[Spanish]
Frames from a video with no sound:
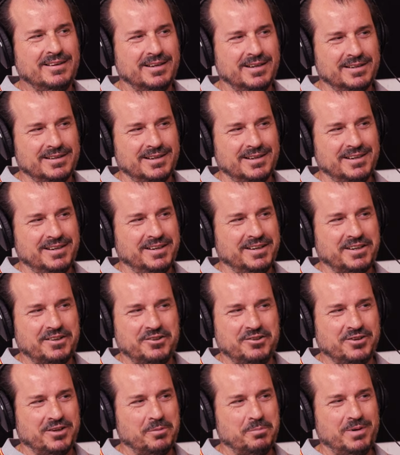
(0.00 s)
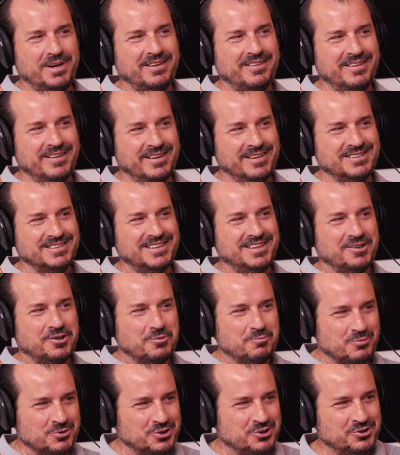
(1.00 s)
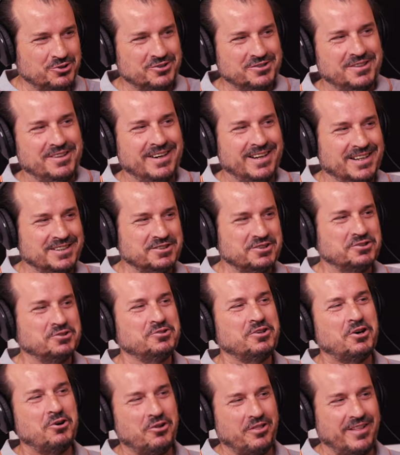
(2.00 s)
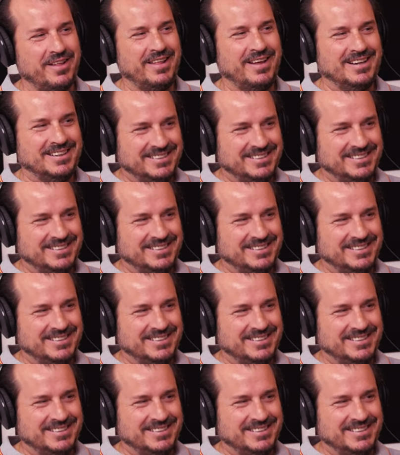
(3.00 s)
¿Qué tal, Ignacio? Qué placer estar con vosotros, la verdad, eso es una gozada.